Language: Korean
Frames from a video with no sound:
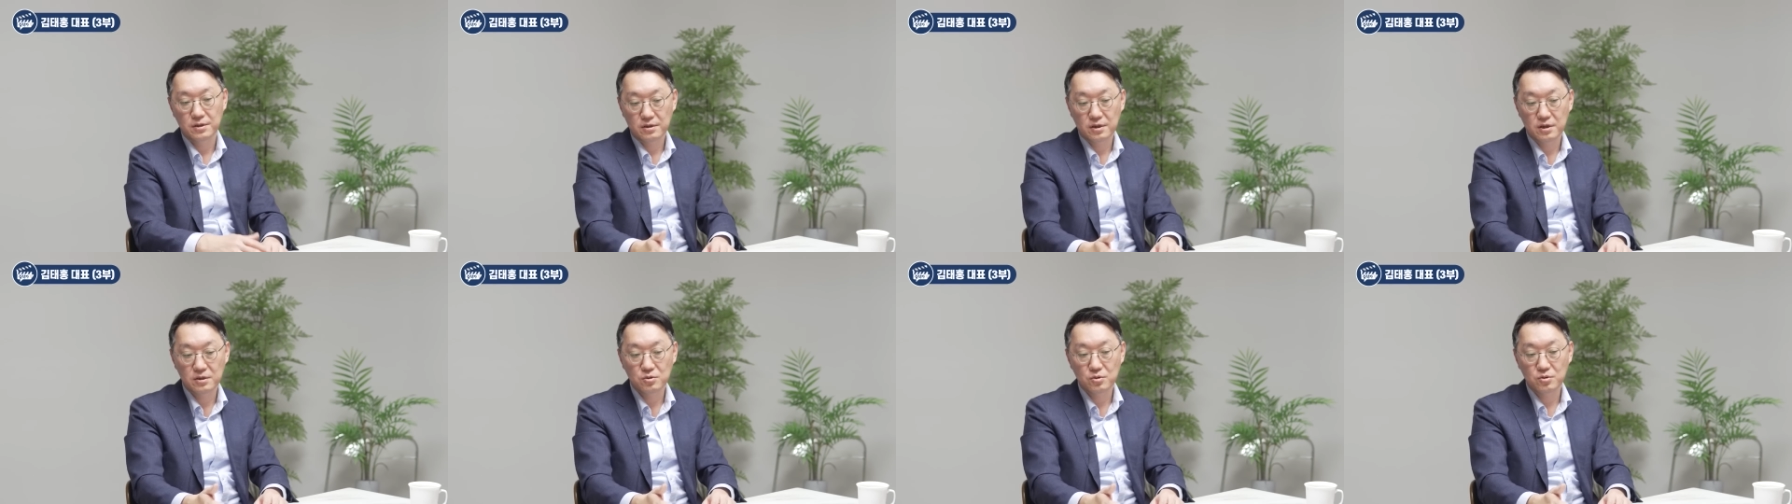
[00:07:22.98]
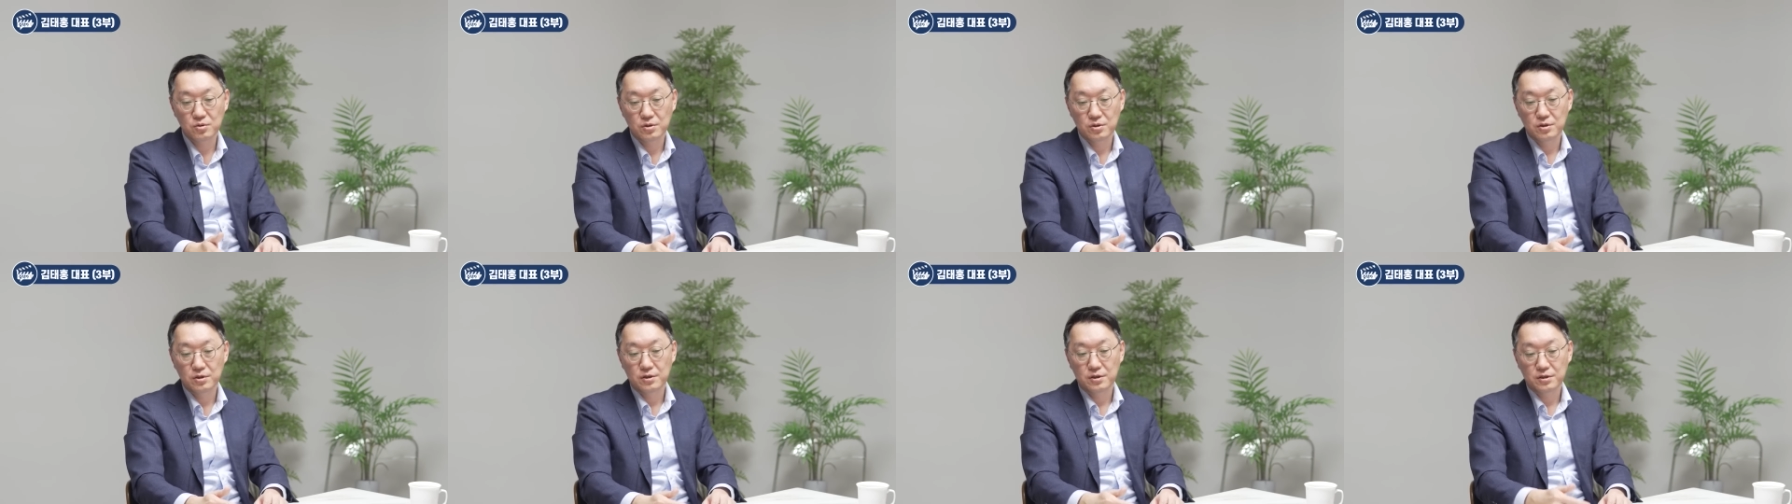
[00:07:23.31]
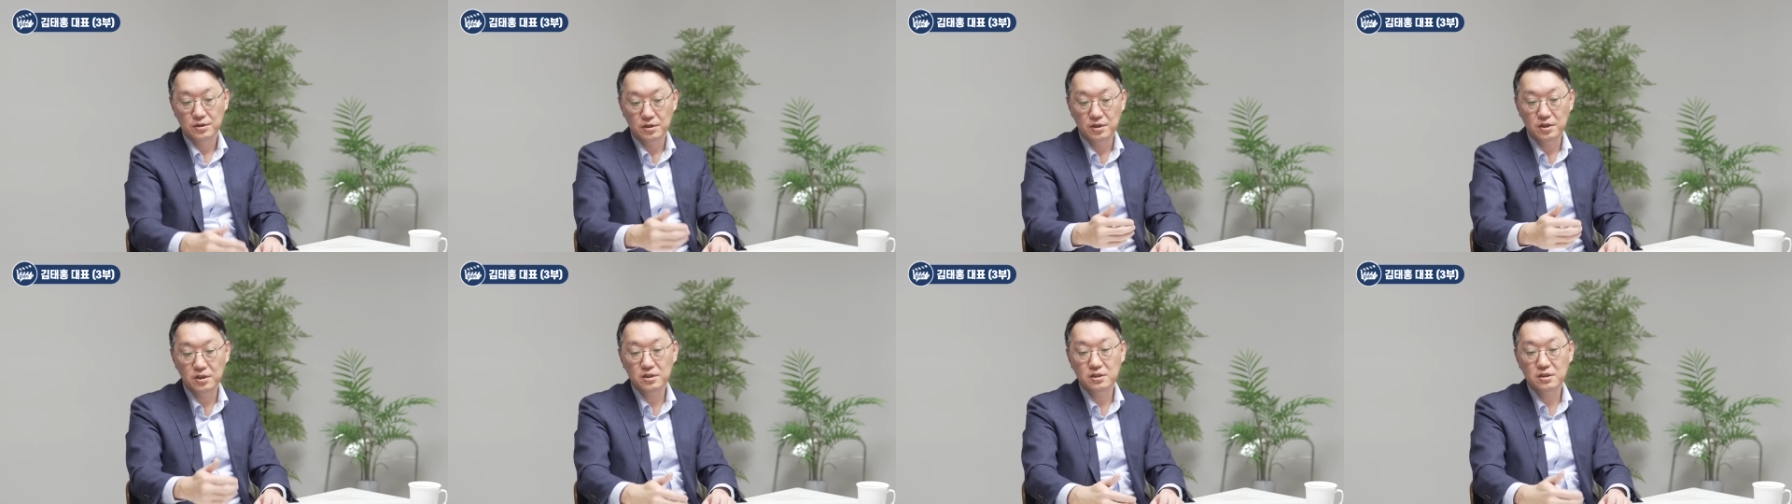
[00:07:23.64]
계속
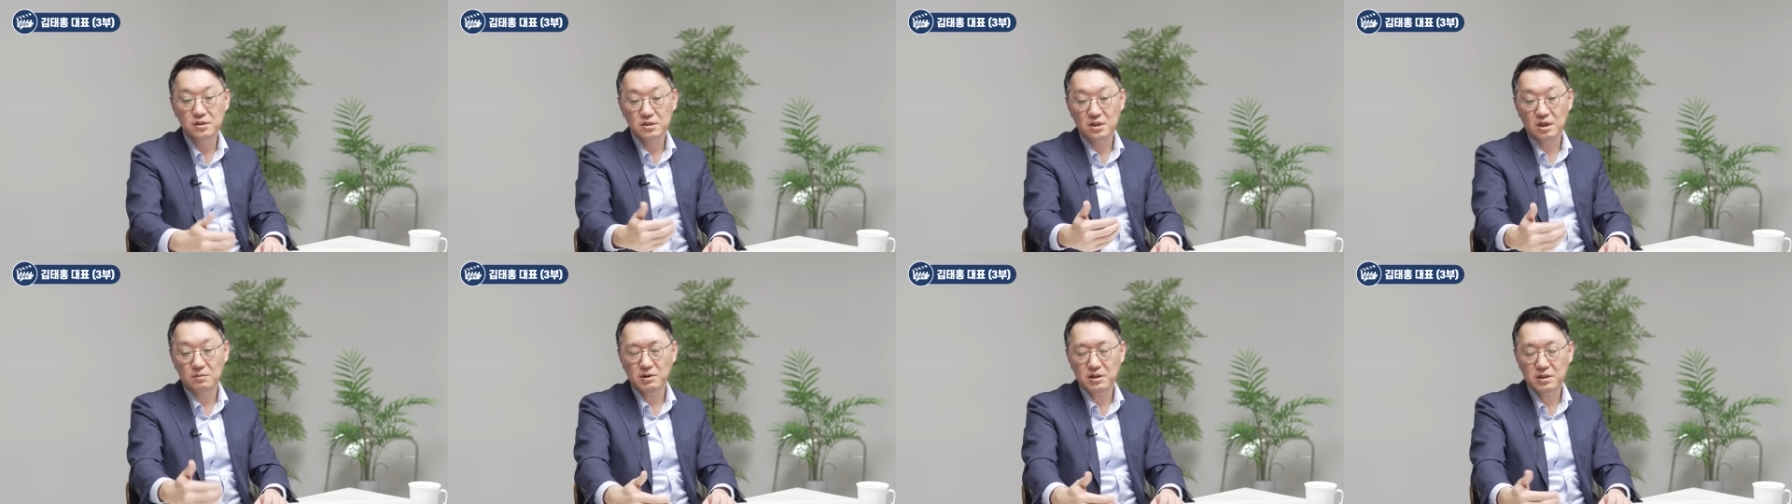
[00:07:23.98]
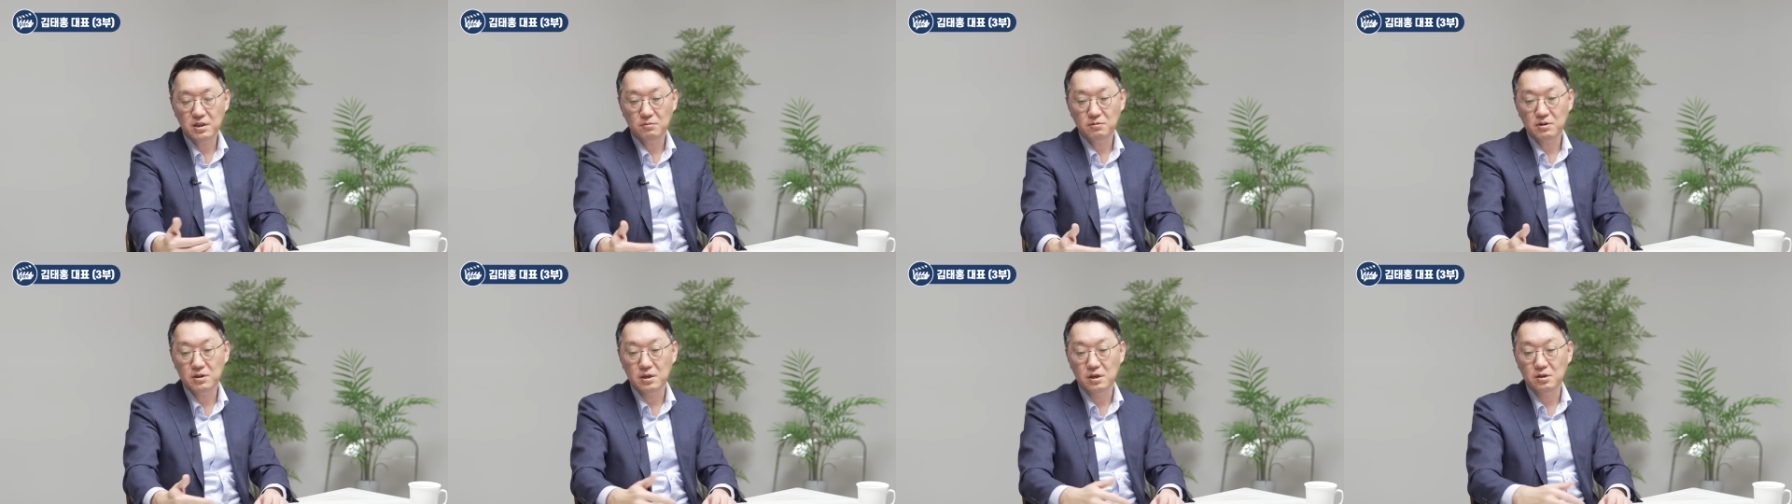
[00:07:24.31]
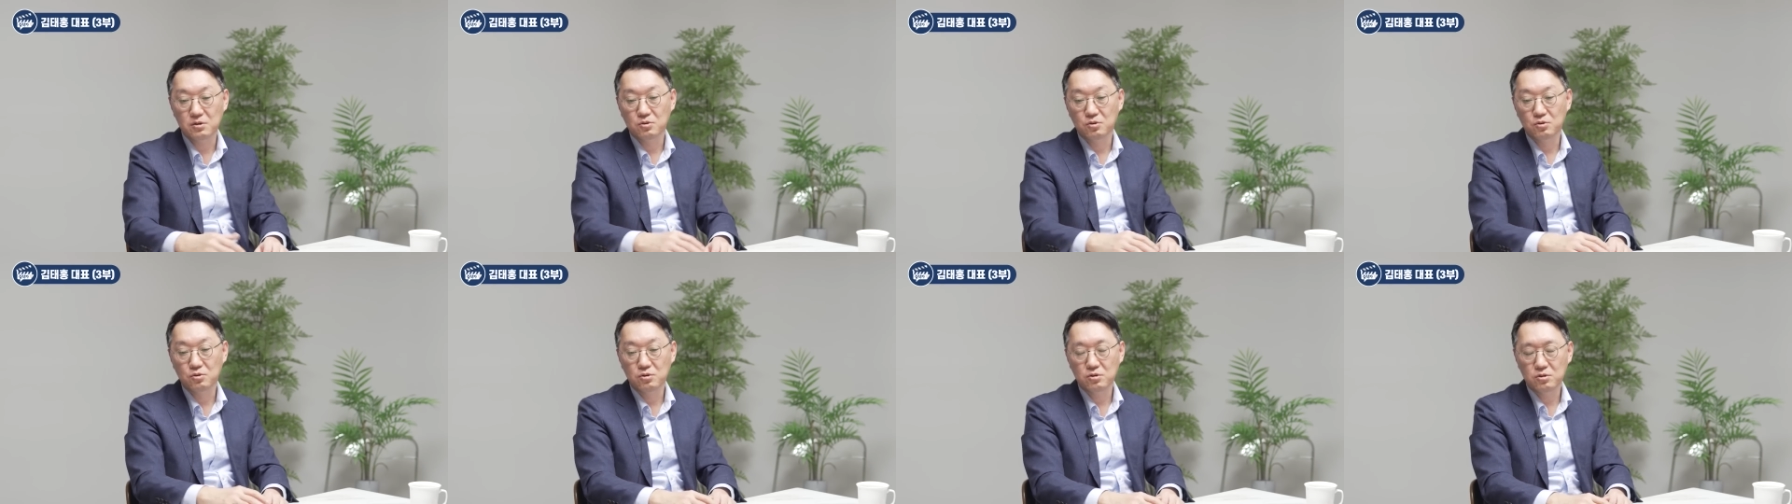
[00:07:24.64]
이익은 따박따박
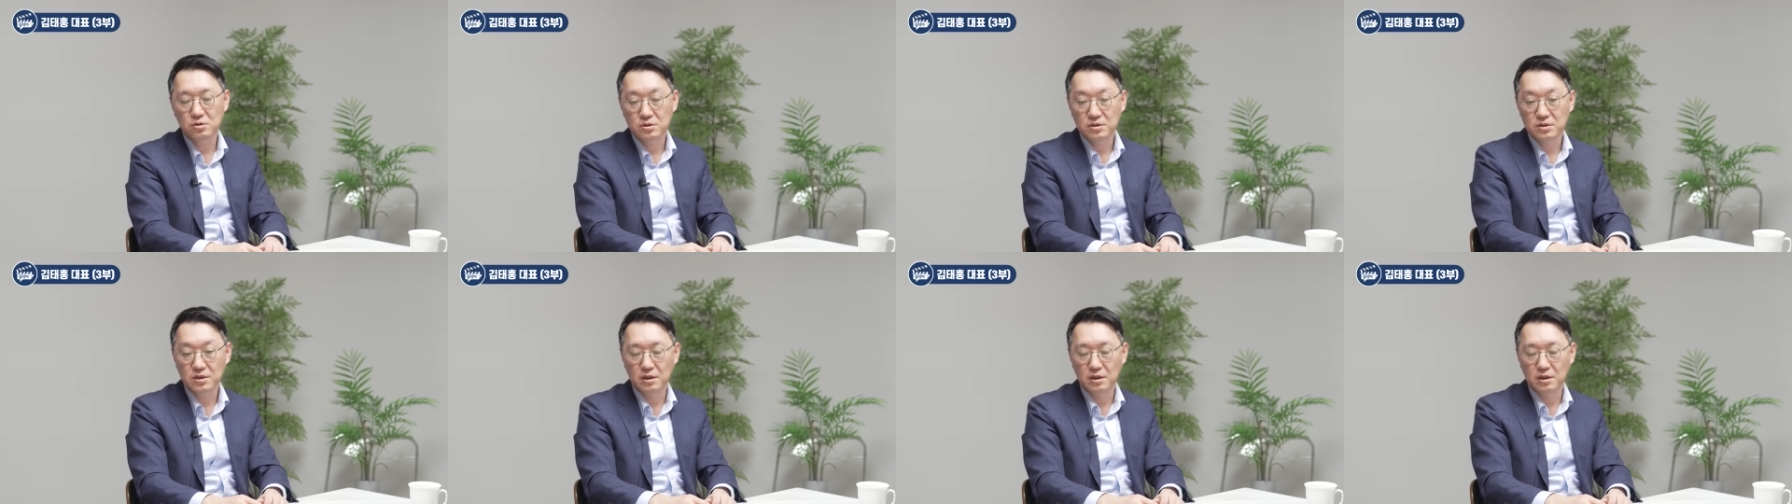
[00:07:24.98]
낼 거고